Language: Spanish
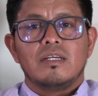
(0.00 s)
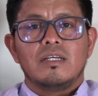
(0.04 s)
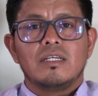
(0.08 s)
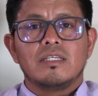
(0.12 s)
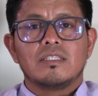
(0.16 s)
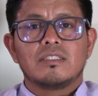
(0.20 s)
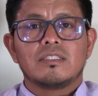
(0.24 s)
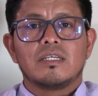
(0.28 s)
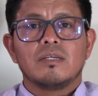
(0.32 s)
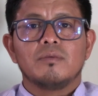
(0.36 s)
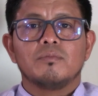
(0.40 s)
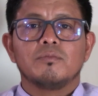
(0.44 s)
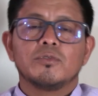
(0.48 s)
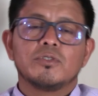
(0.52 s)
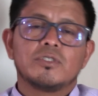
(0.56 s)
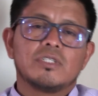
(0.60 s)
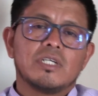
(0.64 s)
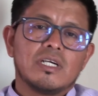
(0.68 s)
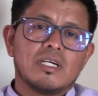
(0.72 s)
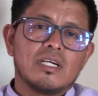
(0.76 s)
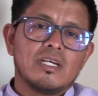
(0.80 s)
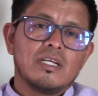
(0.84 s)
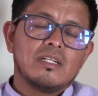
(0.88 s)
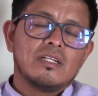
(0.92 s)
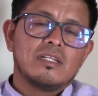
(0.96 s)
es que
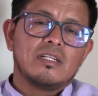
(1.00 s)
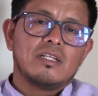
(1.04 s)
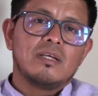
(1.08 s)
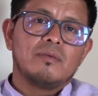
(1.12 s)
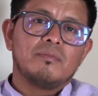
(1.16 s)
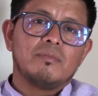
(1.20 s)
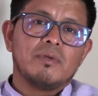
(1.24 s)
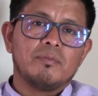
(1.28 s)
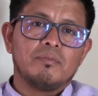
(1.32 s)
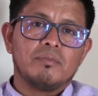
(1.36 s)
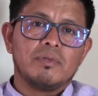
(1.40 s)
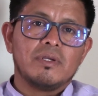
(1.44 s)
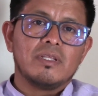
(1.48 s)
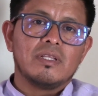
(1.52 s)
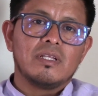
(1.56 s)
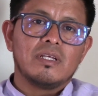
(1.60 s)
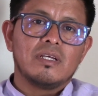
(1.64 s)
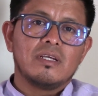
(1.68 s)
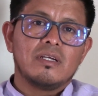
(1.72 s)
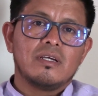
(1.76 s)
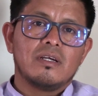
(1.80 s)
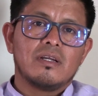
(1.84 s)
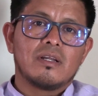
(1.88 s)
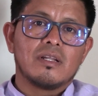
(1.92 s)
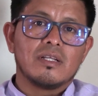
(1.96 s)
mucha gente me
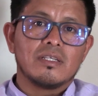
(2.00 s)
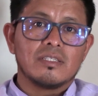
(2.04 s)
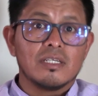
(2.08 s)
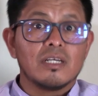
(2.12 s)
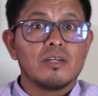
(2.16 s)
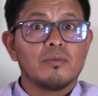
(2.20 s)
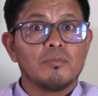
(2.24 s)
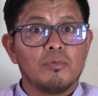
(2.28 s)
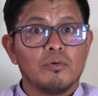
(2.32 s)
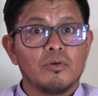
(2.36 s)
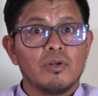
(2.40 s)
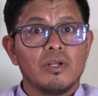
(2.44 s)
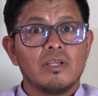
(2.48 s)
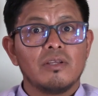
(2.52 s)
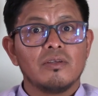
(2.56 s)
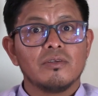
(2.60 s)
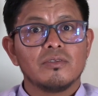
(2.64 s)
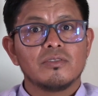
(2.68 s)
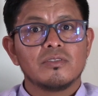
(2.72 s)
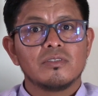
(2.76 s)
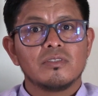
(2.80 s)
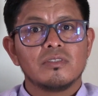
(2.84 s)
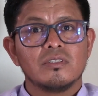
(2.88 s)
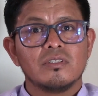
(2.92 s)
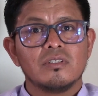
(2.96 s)
pide rezar por
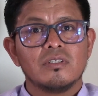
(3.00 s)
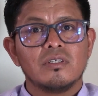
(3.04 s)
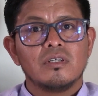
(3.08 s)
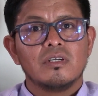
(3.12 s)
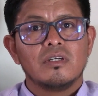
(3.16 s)
ellos.